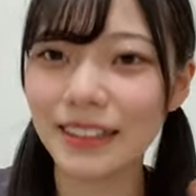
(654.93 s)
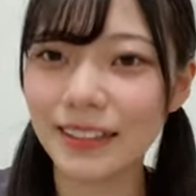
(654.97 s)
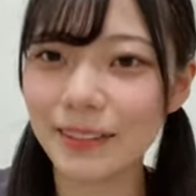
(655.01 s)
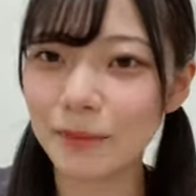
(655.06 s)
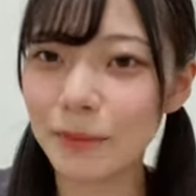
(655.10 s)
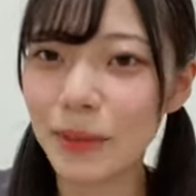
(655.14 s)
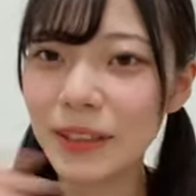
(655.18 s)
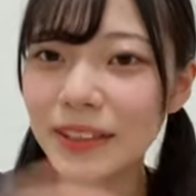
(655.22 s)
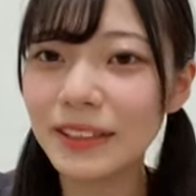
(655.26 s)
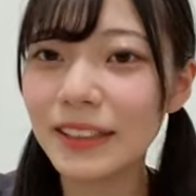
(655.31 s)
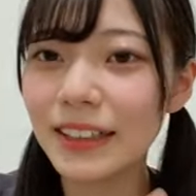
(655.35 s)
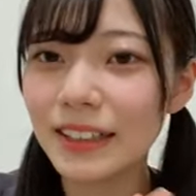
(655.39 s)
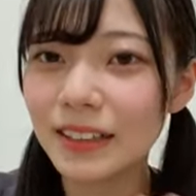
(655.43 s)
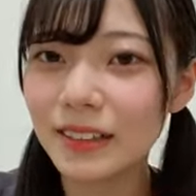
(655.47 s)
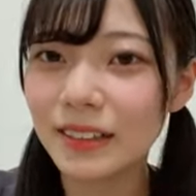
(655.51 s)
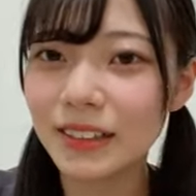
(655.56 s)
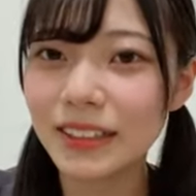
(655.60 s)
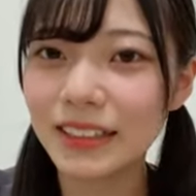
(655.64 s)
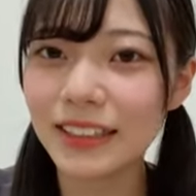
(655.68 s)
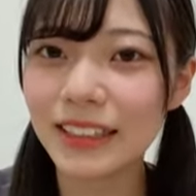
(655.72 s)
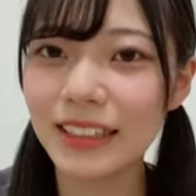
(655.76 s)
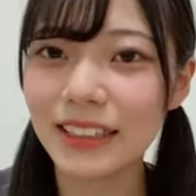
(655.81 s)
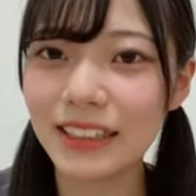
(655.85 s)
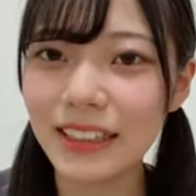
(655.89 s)
枕の
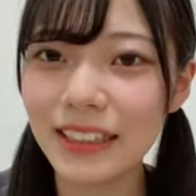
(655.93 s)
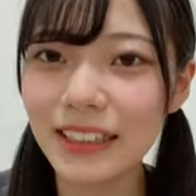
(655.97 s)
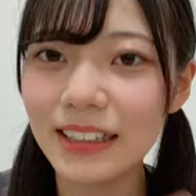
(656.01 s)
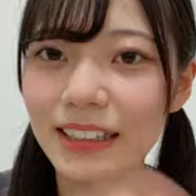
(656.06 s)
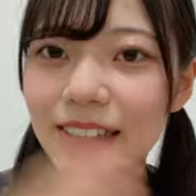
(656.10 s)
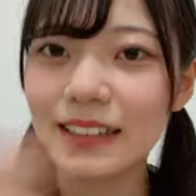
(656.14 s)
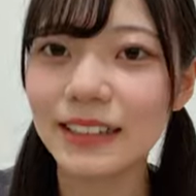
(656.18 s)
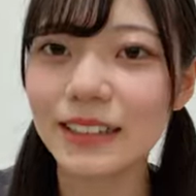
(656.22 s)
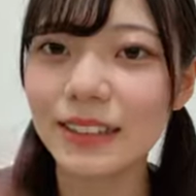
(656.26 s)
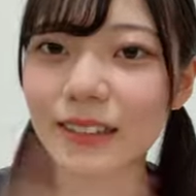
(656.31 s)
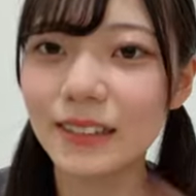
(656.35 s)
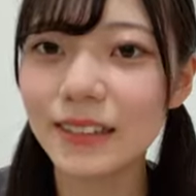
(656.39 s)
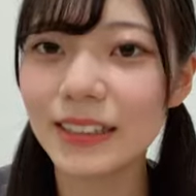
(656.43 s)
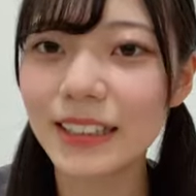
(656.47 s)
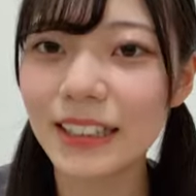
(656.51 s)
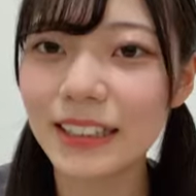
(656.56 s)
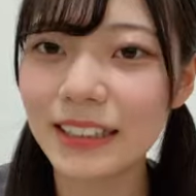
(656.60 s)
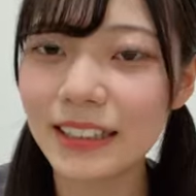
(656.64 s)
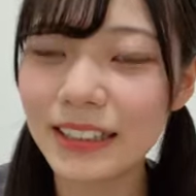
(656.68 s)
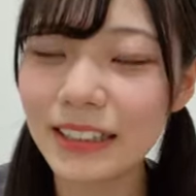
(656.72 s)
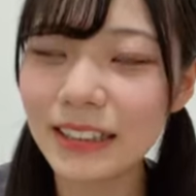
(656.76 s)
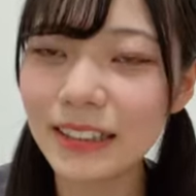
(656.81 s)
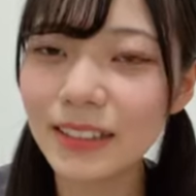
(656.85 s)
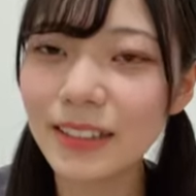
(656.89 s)
下にその写
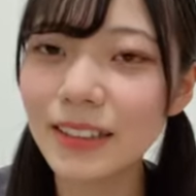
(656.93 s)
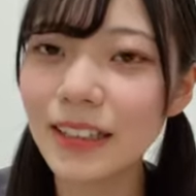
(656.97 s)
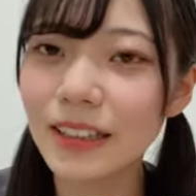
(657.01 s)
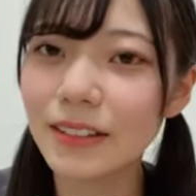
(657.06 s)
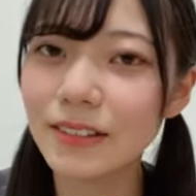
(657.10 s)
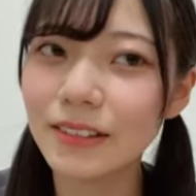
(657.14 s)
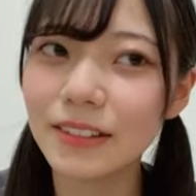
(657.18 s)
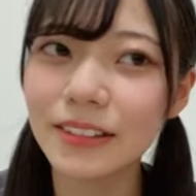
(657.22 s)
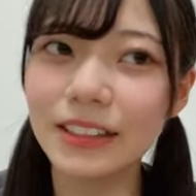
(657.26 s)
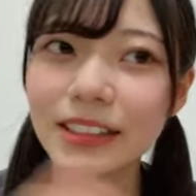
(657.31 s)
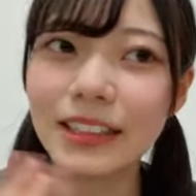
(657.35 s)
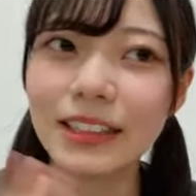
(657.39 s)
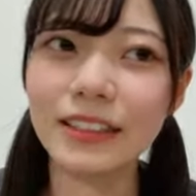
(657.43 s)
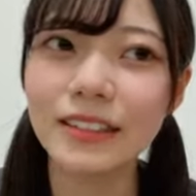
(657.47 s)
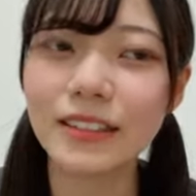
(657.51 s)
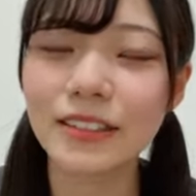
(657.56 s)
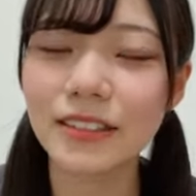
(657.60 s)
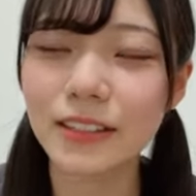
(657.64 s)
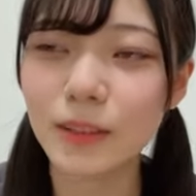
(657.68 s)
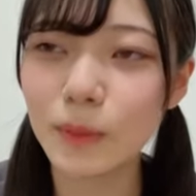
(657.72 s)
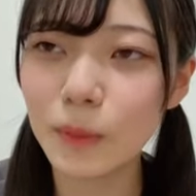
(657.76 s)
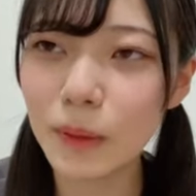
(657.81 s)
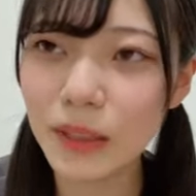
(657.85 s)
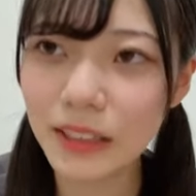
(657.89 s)
真とかを入れると
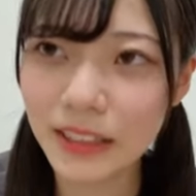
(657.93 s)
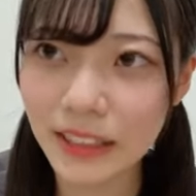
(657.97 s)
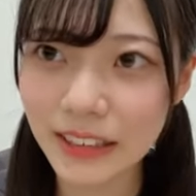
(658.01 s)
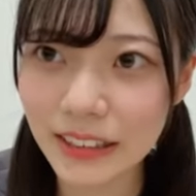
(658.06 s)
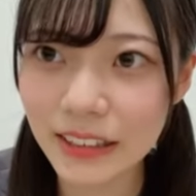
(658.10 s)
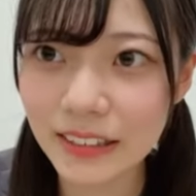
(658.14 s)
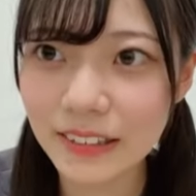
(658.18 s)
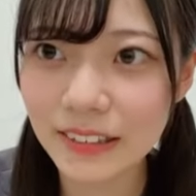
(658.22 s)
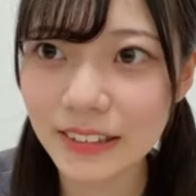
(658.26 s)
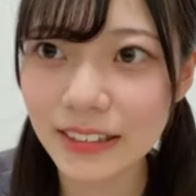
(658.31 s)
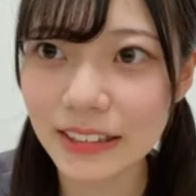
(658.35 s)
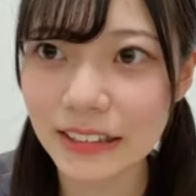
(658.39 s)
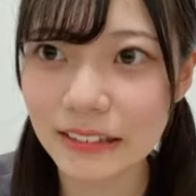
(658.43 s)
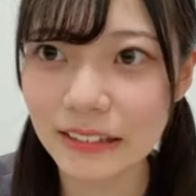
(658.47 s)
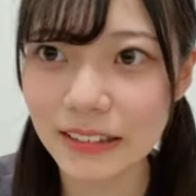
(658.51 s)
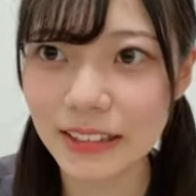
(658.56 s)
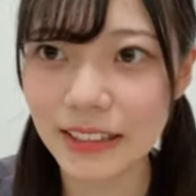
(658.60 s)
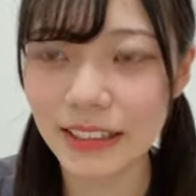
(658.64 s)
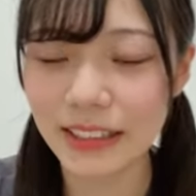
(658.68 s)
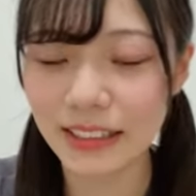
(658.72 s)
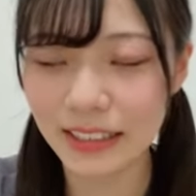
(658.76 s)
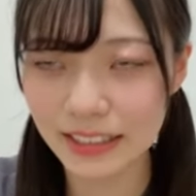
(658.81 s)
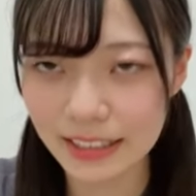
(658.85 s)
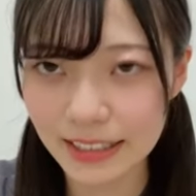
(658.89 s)
夢に出てくるっていうじゃ
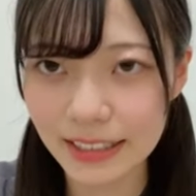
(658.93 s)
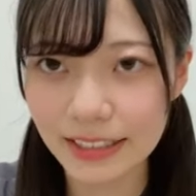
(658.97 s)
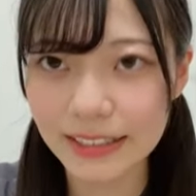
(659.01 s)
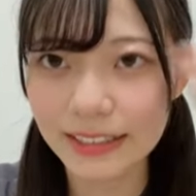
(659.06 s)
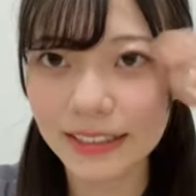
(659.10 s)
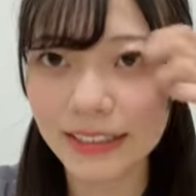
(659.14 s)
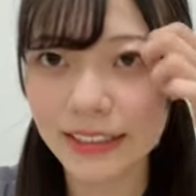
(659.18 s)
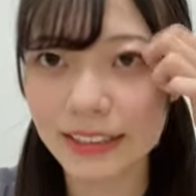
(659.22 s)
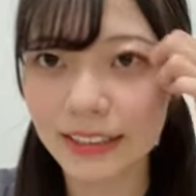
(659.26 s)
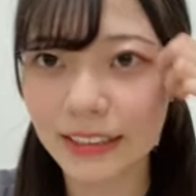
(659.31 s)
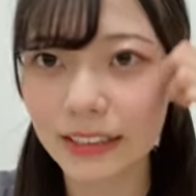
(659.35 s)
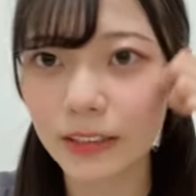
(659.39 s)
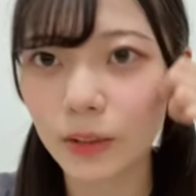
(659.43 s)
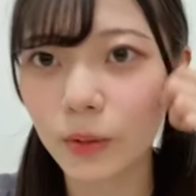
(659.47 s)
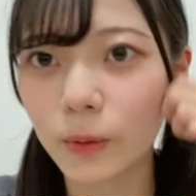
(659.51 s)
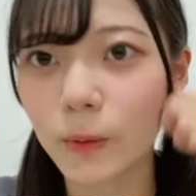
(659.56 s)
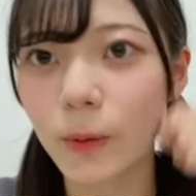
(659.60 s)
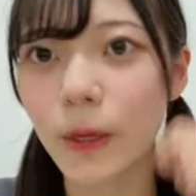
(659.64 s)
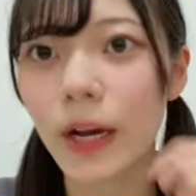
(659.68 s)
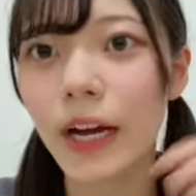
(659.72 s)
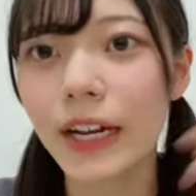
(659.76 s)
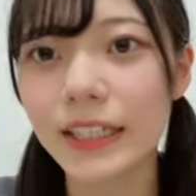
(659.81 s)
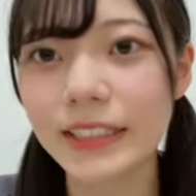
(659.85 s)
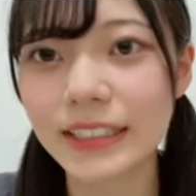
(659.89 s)
ないですか好きな人と
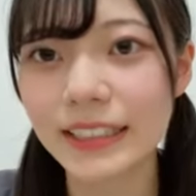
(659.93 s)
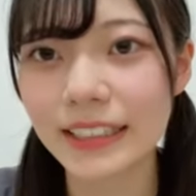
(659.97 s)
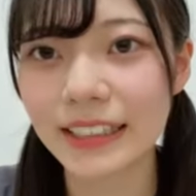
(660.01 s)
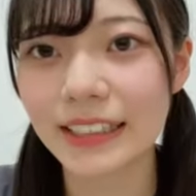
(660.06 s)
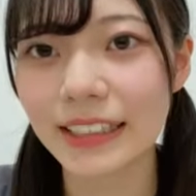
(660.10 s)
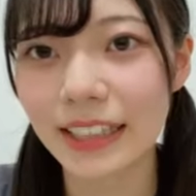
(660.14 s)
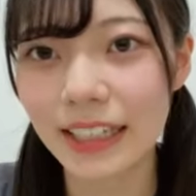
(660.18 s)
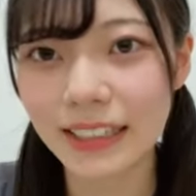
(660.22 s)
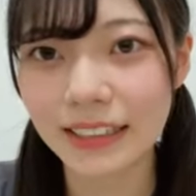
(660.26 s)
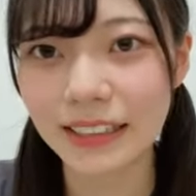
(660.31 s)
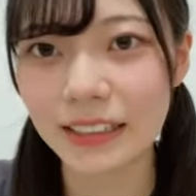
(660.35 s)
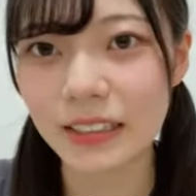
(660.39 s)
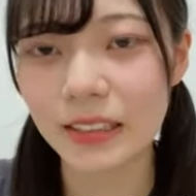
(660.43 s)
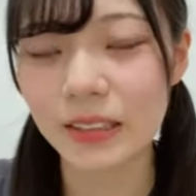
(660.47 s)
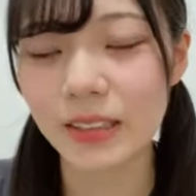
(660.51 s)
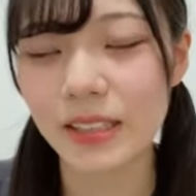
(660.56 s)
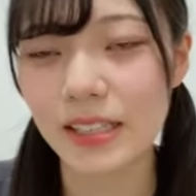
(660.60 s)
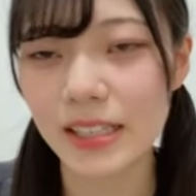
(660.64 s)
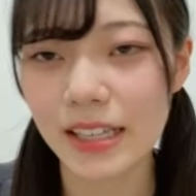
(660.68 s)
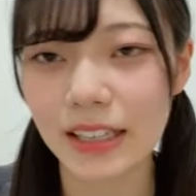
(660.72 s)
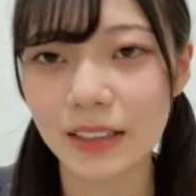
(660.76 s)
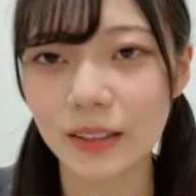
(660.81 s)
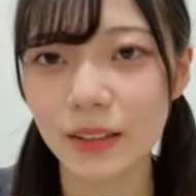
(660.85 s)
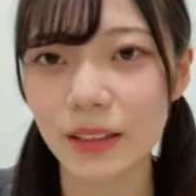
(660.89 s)
か好きなアーティスト
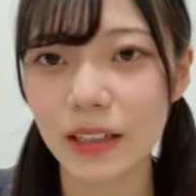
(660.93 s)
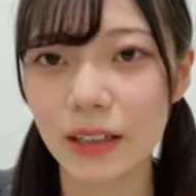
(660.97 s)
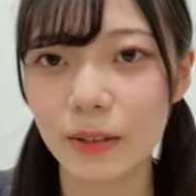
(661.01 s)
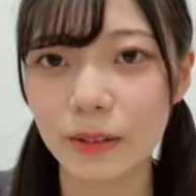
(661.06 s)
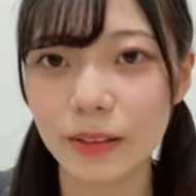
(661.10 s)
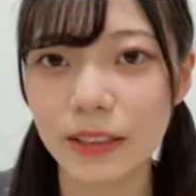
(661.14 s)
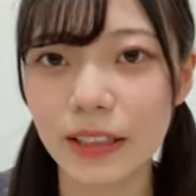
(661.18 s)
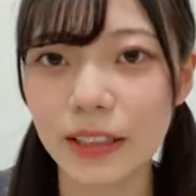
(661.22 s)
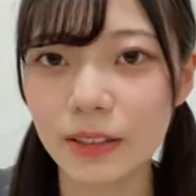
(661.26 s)
さんとかを入